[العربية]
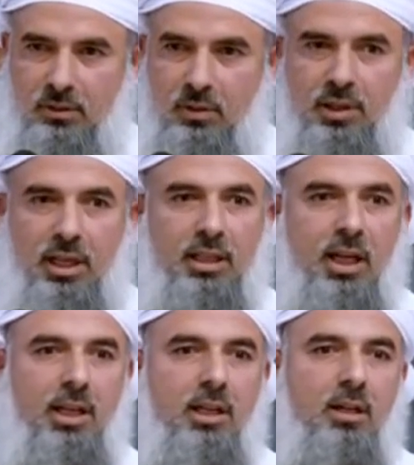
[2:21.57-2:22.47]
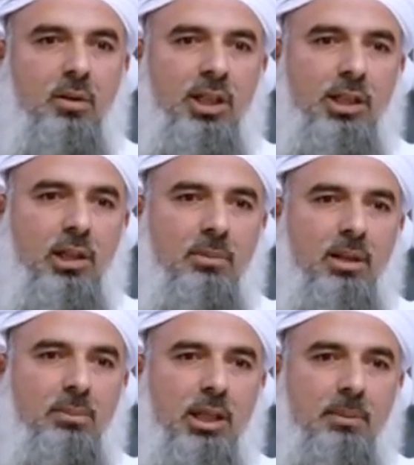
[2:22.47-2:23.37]
أو إذا كان والعياذ
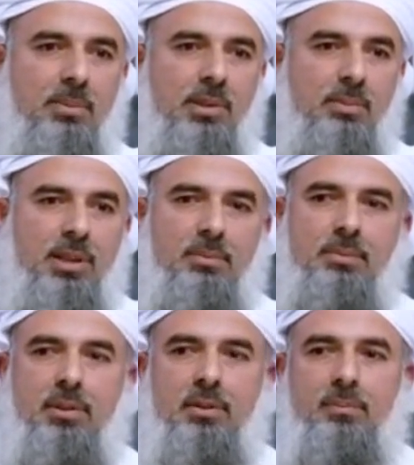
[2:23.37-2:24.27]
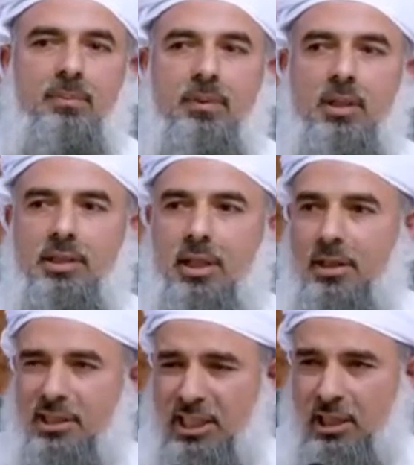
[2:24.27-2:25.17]
بالله متلبس بذنب
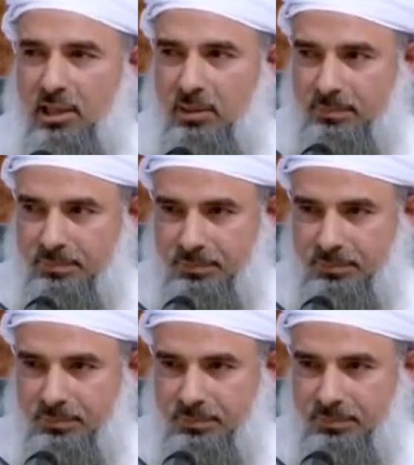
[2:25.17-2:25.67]
النظر إلى الحرام